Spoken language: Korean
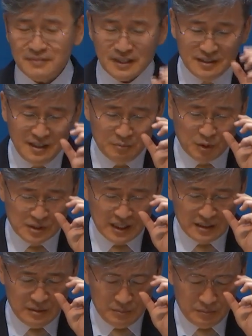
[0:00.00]
이 네
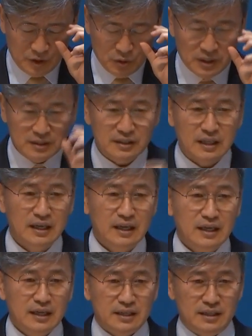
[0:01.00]
목사님 교회는
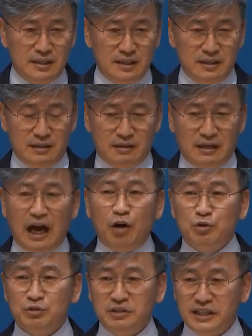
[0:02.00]
이
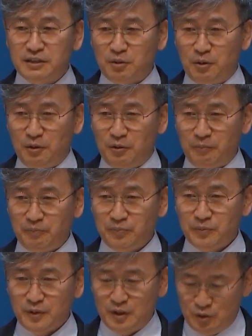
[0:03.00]
가운을 입고
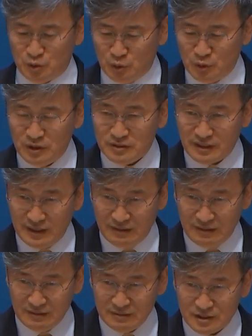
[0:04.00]
종을
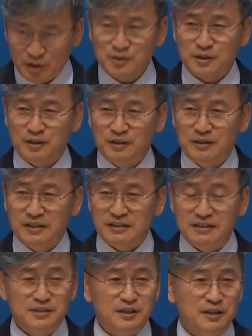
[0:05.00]
땡 쳐서
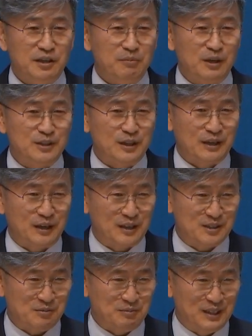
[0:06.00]
이제 예배
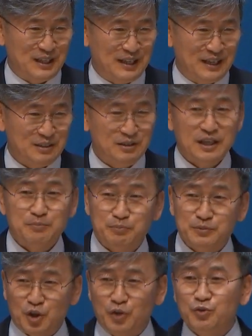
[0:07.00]
시작하겠습니다. 는 이렇게
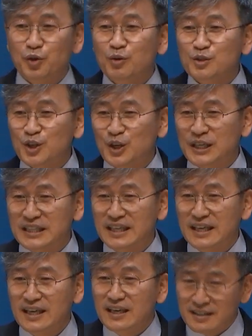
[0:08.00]
전통적인
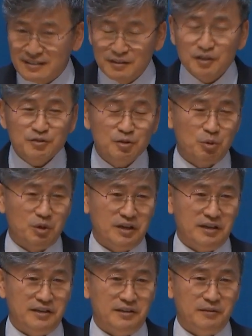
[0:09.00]
그런
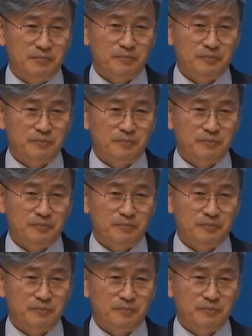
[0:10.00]
교회예요.